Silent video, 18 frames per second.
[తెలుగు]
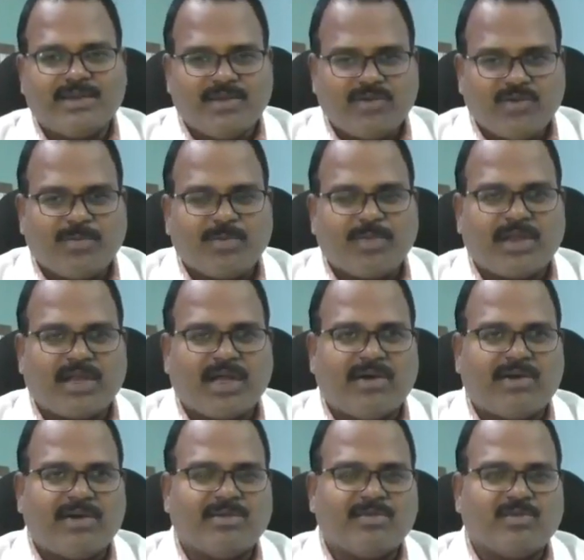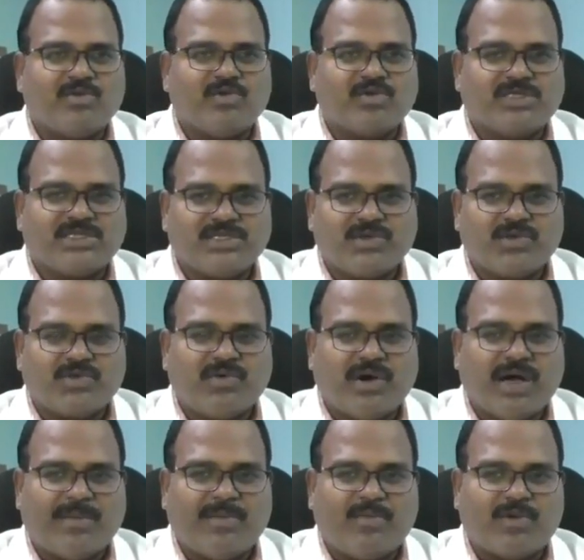నొప్పి రావడము చిగురు
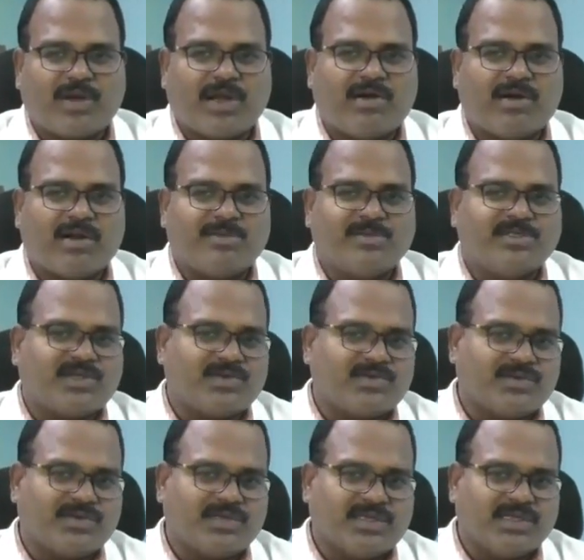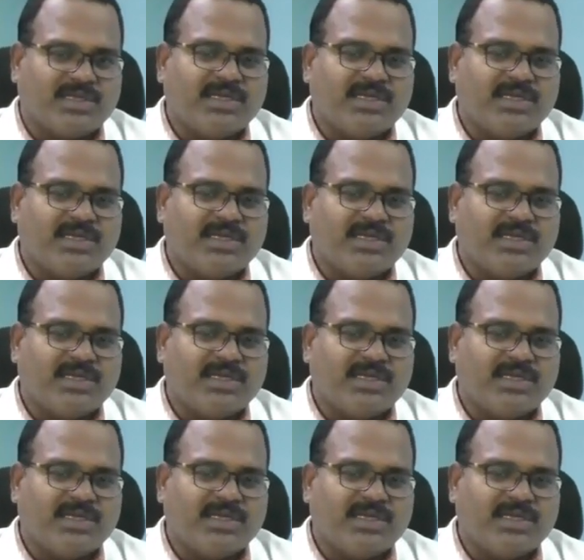వాపు రావడం జరుగుతుంది